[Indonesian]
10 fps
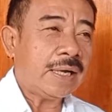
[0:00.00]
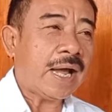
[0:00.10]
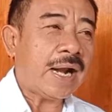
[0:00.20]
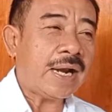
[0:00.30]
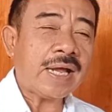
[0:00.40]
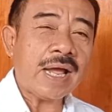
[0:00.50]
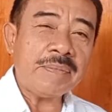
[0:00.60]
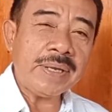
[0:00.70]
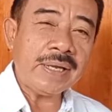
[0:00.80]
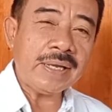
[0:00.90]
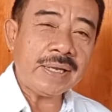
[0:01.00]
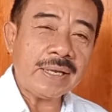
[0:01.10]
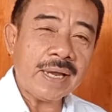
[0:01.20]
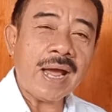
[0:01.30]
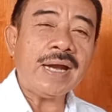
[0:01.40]
Karena kami
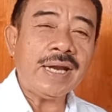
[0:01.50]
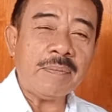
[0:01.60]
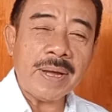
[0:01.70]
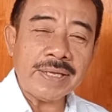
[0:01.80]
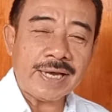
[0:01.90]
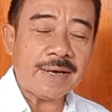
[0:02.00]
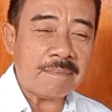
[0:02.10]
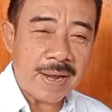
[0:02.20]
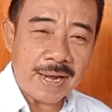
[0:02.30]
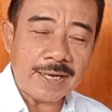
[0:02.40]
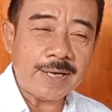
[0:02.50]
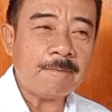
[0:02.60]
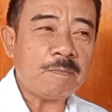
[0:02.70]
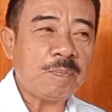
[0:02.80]
ada banyak teman